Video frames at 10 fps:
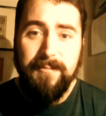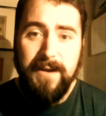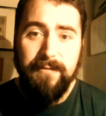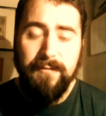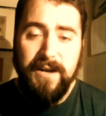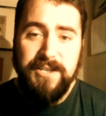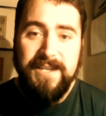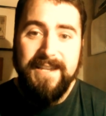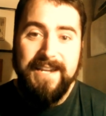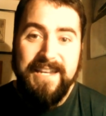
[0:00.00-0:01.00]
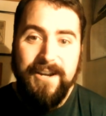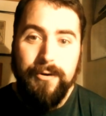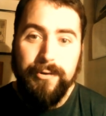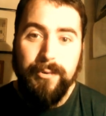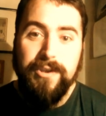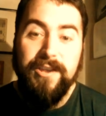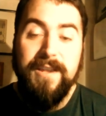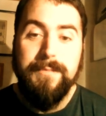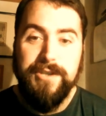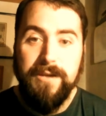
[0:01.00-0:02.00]
sprawiał wrażenie takiego, który się
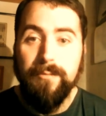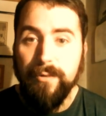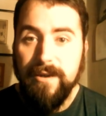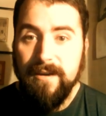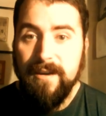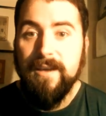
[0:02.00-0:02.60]
nie przyjmuje.